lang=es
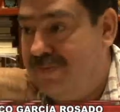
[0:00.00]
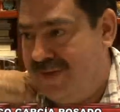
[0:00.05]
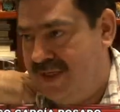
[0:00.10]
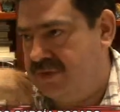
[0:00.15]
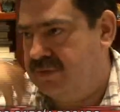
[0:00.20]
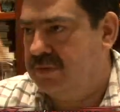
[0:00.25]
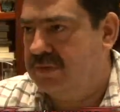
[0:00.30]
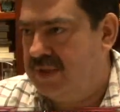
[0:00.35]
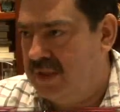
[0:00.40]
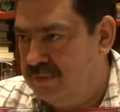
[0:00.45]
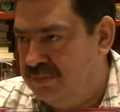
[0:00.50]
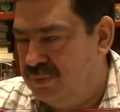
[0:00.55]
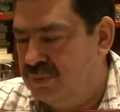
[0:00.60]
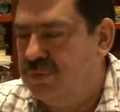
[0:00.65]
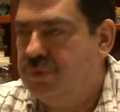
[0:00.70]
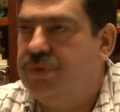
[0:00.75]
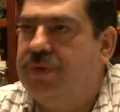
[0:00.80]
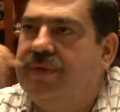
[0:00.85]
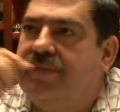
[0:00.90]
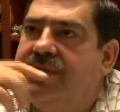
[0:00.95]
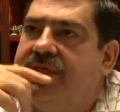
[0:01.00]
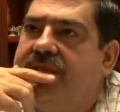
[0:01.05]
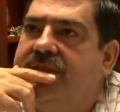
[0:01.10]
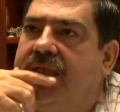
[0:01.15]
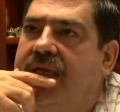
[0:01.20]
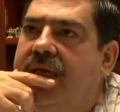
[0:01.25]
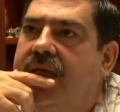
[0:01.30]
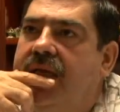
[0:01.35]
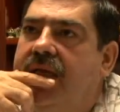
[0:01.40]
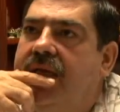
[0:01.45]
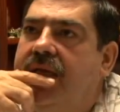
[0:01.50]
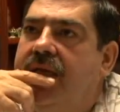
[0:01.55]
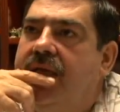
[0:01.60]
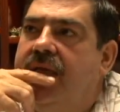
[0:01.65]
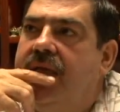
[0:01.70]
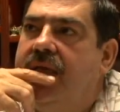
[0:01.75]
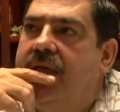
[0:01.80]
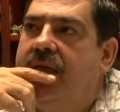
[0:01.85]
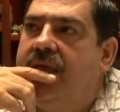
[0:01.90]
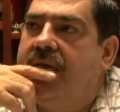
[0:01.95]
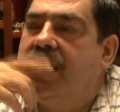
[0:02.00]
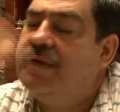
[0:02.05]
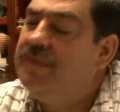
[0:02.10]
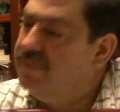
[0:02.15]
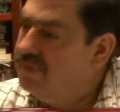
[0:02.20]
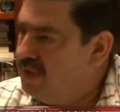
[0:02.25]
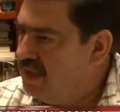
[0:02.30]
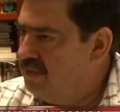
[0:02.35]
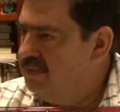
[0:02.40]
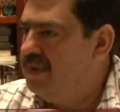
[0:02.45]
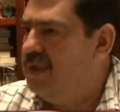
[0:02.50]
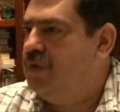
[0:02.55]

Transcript: personal punto de vista que fueran